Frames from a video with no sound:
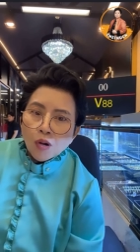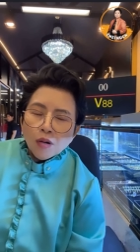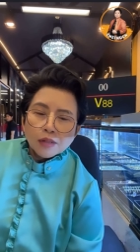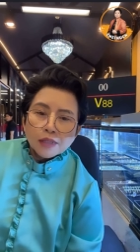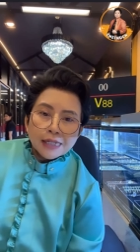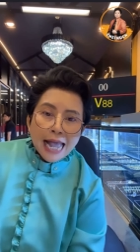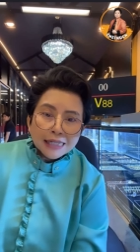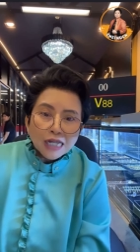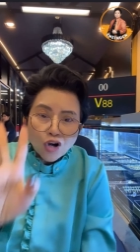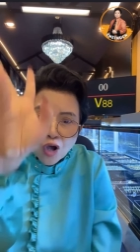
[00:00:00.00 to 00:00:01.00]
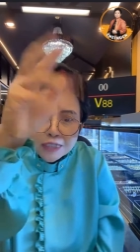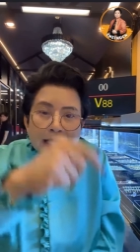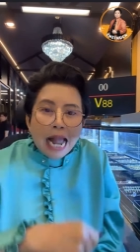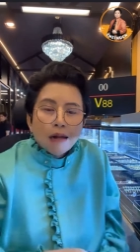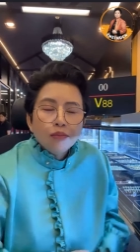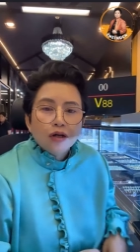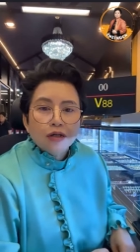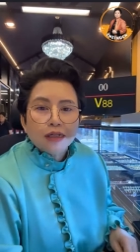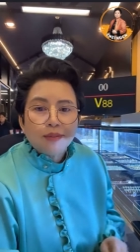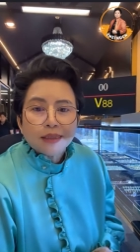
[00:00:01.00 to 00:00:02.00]
กะจะนอนสามคืนที่พิษ
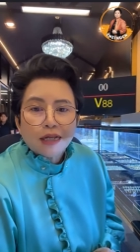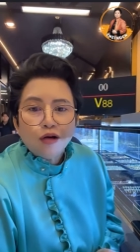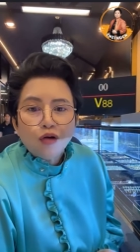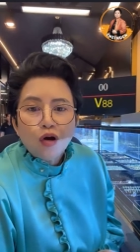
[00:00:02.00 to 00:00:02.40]
ณุโลก